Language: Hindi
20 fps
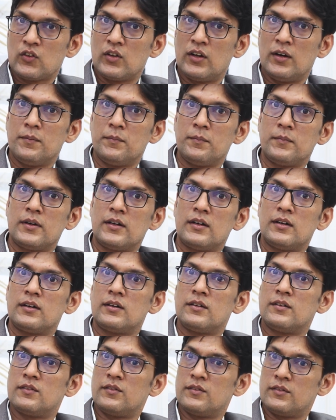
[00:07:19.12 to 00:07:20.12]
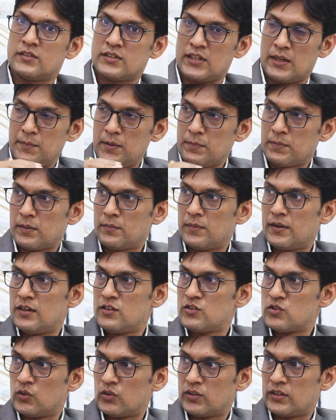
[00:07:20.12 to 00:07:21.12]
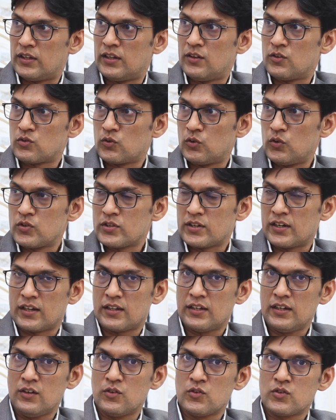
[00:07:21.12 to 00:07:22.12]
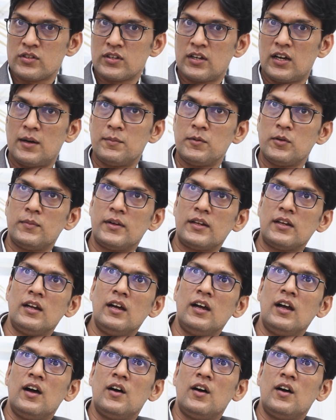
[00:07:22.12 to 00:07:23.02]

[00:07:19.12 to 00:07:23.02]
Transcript: तो हम आ, सेमी परमानेंट जो होते हैं उसको यूज़ करते हैं उसका अमूमन